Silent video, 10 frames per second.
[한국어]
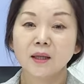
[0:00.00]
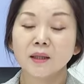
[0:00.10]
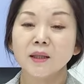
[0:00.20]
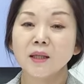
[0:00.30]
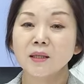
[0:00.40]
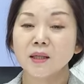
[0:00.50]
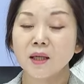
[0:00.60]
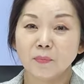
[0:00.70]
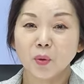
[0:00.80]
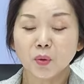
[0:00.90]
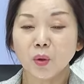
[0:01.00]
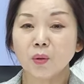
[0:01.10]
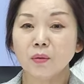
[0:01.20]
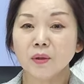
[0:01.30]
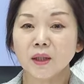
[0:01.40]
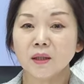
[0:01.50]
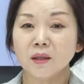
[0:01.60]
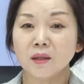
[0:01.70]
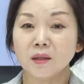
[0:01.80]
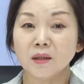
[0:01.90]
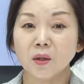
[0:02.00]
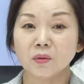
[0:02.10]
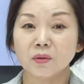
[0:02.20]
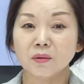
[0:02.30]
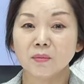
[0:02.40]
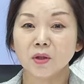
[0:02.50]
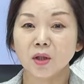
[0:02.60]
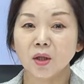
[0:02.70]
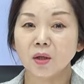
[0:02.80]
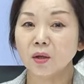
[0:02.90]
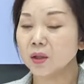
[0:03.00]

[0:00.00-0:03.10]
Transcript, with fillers: 근데 이제 보통 이 등 여드름은요.